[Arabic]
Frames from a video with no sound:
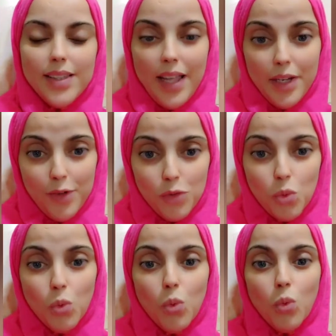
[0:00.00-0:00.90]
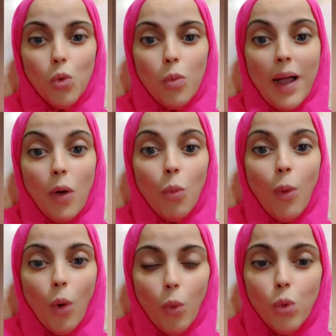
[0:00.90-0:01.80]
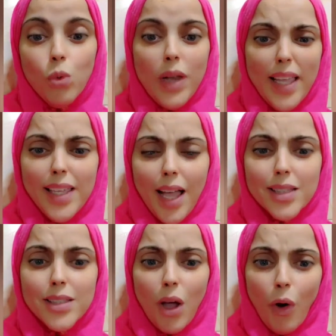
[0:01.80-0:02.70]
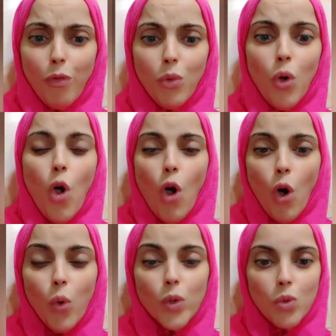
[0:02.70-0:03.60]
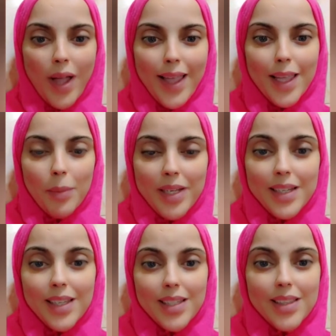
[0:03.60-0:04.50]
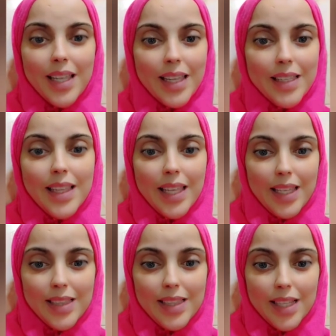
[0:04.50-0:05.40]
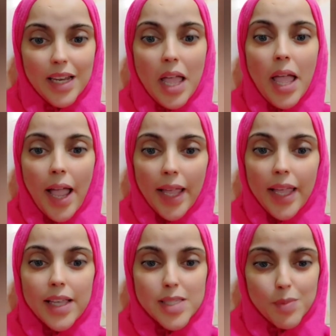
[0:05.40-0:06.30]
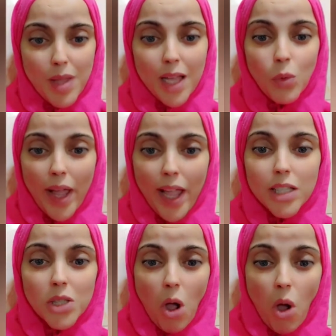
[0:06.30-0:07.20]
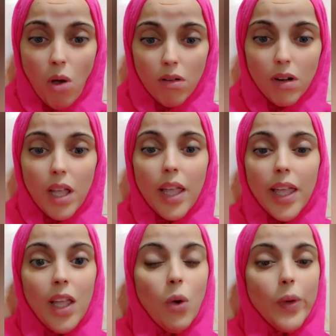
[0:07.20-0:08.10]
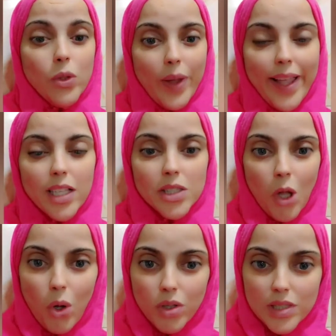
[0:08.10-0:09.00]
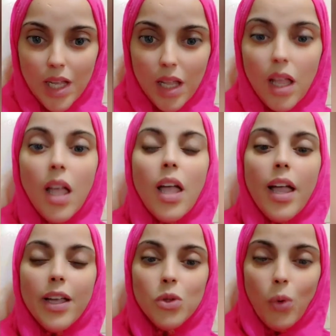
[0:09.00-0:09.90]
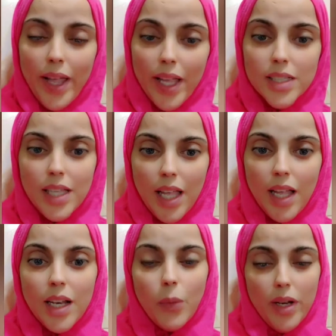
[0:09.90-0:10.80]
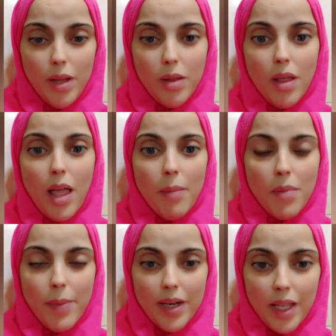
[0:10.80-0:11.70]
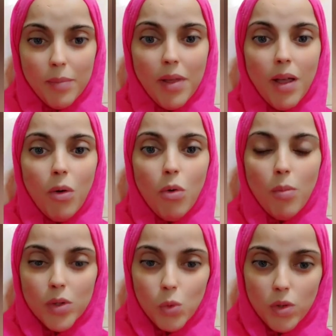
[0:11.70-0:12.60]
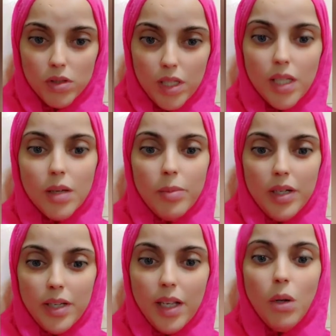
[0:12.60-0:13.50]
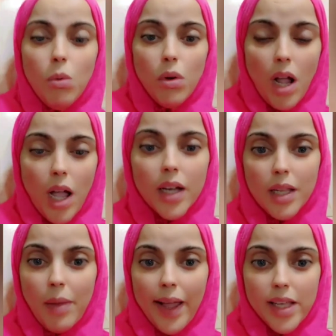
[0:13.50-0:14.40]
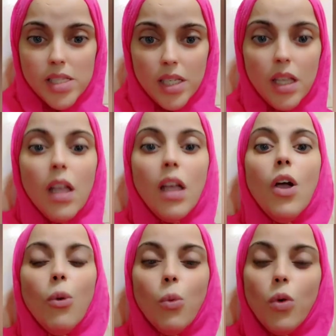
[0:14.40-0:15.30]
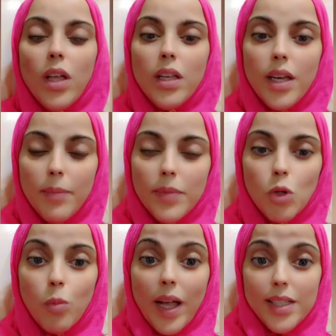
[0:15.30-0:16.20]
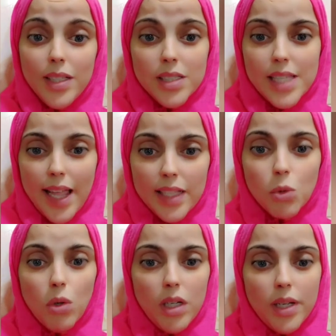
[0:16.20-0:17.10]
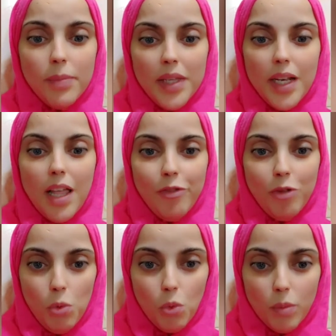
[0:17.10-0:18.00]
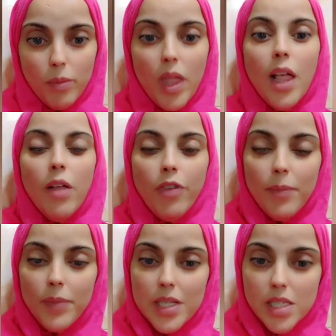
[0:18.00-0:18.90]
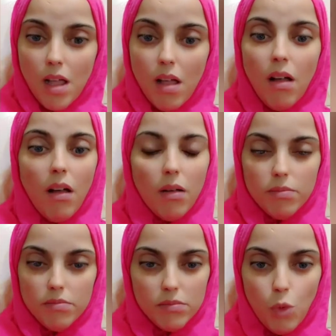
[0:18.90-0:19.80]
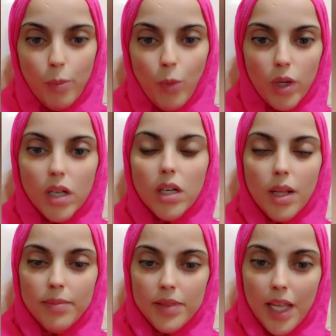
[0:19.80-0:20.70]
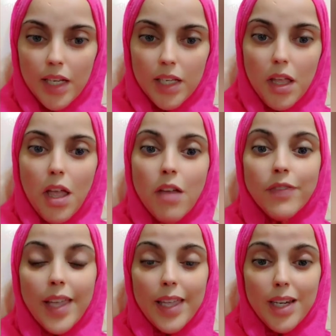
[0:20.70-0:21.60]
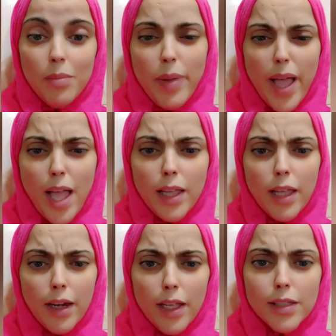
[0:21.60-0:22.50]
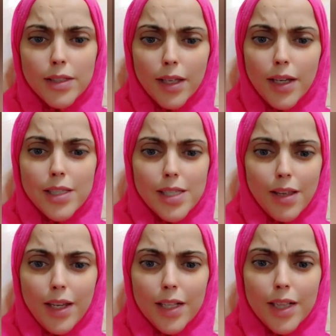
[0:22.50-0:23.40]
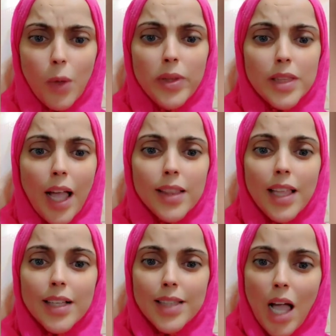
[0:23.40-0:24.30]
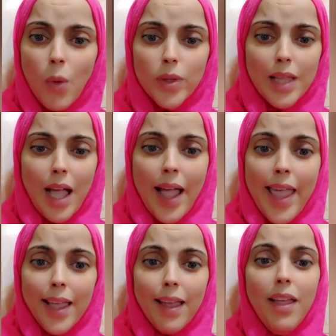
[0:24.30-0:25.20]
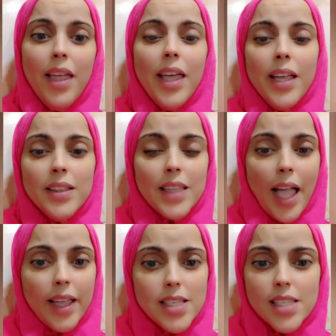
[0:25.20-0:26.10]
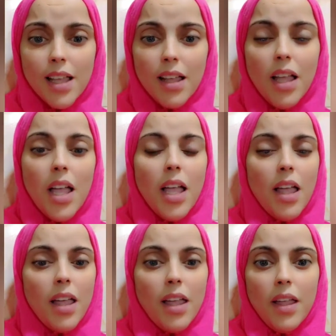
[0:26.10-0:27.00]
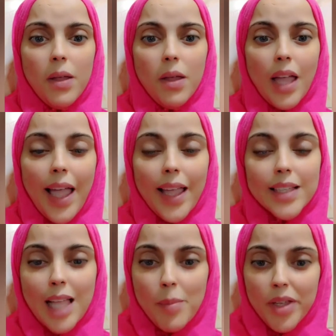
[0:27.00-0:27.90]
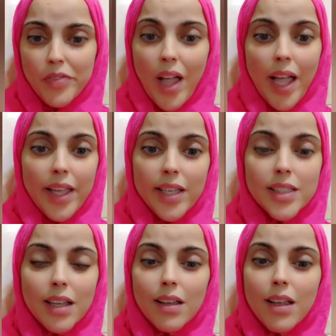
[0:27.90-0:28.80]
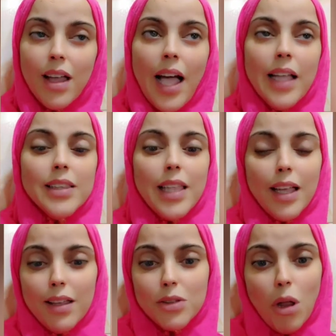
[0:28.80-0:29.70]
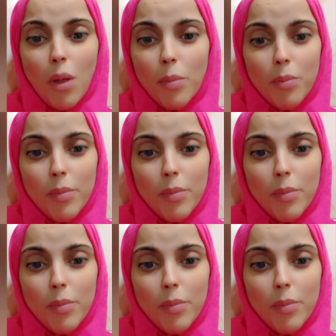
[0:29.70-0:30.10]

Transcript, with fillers: عرفته وبقوله لأي حد أعرفه هو دعاء جميل جدا جدا جدا حاجة اسمها دعاء التعار ايه هو دعاء التعار ده الدعاء ده لو انا اما ابقى نايمة ومتوضية بالليل وراح انام عادي ونمت وبعدين ساعات كلنا بنقلق في النوم فبنصحى وممكن ننام تاني في ريت بقى يا ريت يا ريت يا ريت لو انت عندك دعوه حاجه انت عايزها آه، حاجة تعبك في حياتك عندك طلب